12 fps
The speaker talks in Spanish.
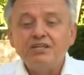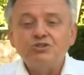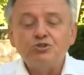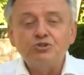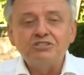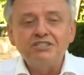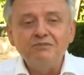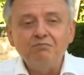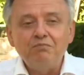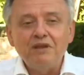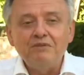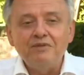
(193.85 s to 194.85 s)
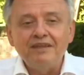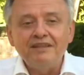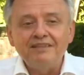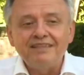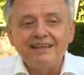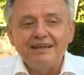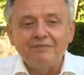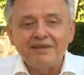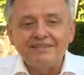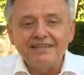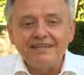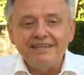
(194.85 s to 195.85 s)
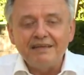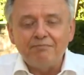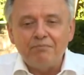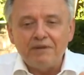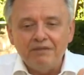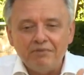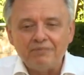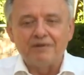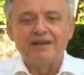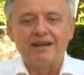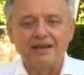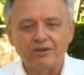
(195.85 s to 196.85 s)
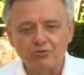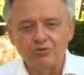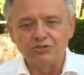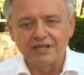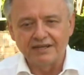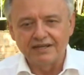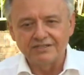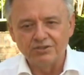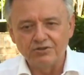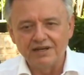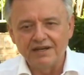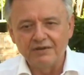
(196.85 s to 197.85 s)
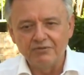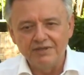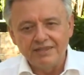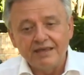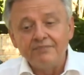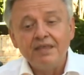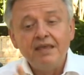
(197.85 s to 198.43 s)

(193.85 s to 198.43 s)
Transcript: son simplemente la materia prima para la consagración a la vida,